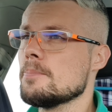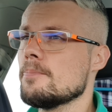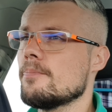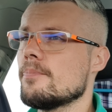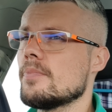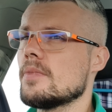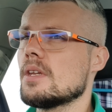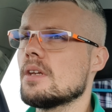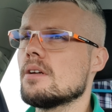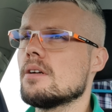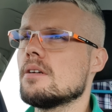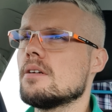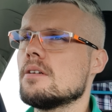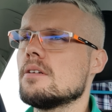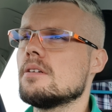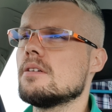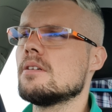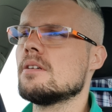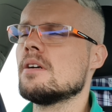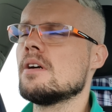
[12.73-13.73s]

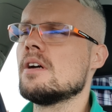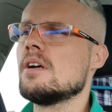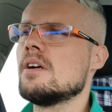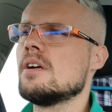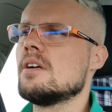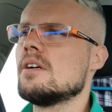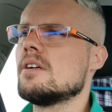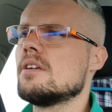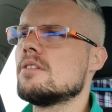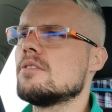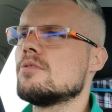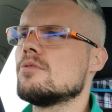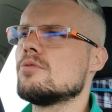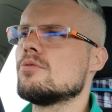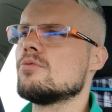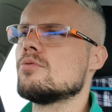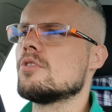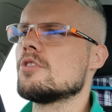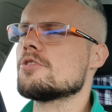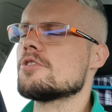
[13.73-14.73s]
Um,
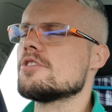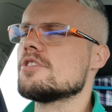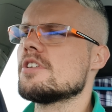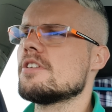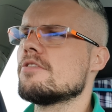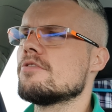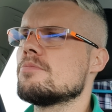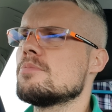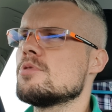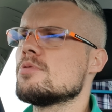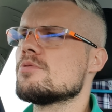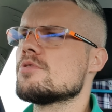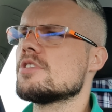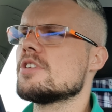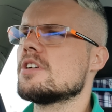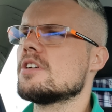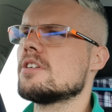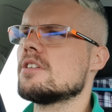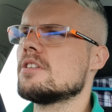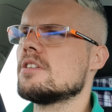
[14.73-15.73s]
długo siedziałem w
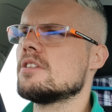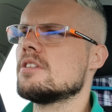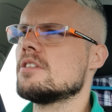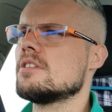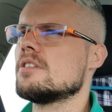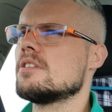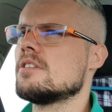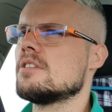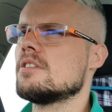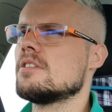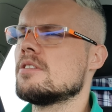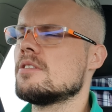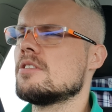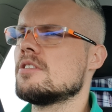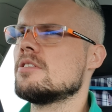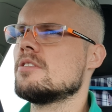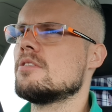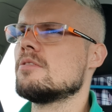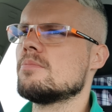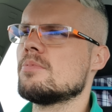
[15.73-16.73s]
biurze i,
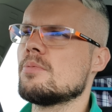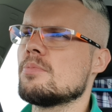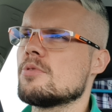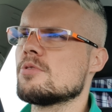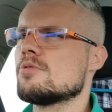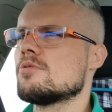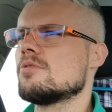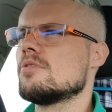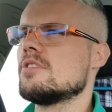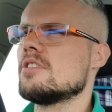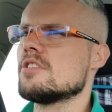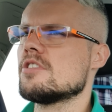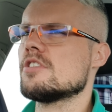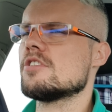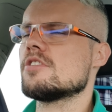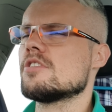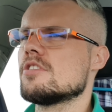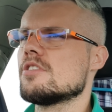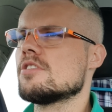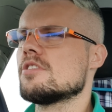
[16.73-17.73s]
i, i, po prostu inne
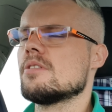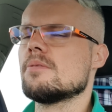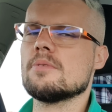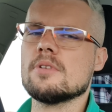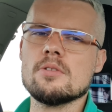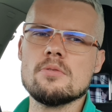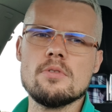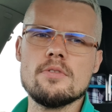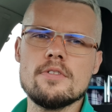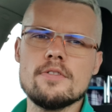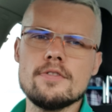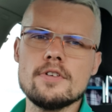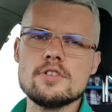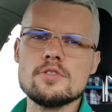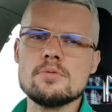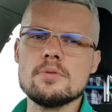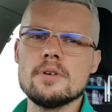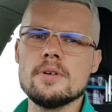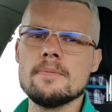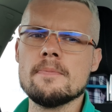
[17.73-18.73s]
rzeczy gdzieś tam na głowę
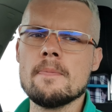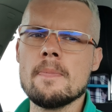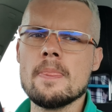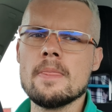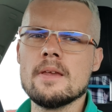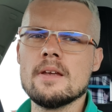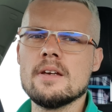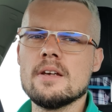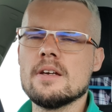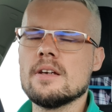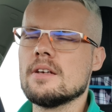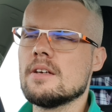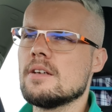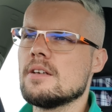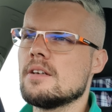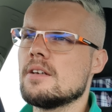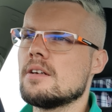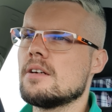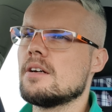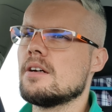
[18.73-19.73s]
weszły.
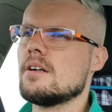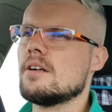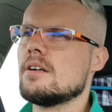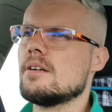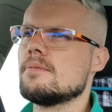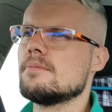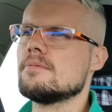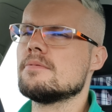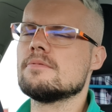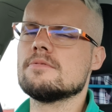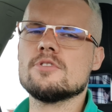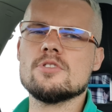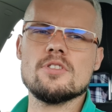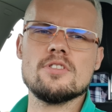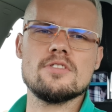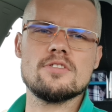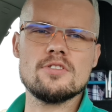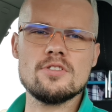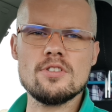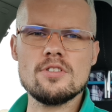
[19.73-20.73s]
Um,
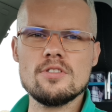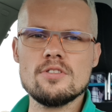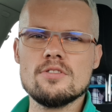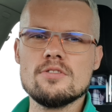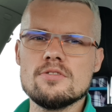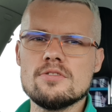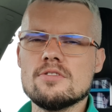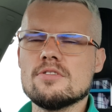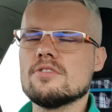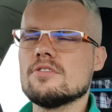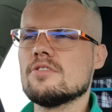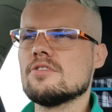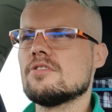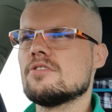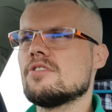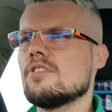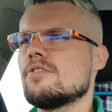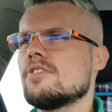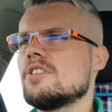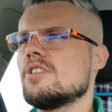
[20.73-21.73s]
to, to,
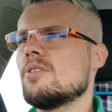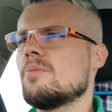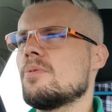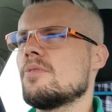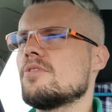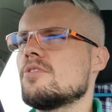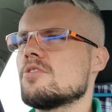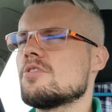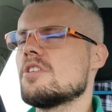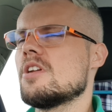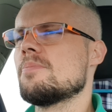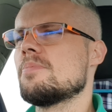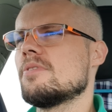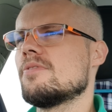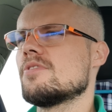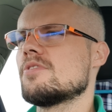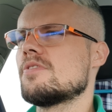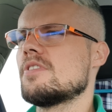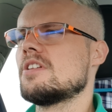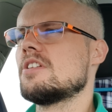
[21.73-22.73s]
to wideo powinno się lepiej
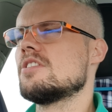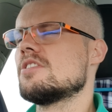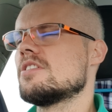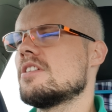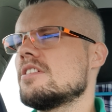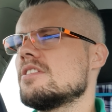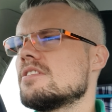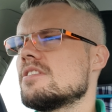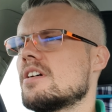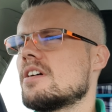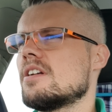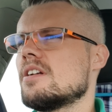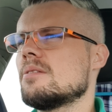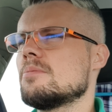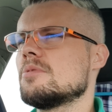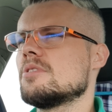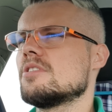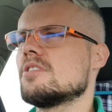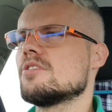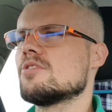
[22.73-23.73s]
wyświetlić na
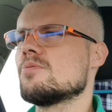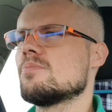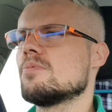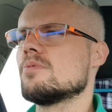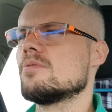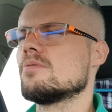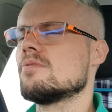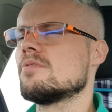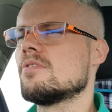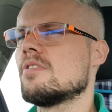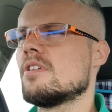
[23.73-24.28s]
Instagramie też, bo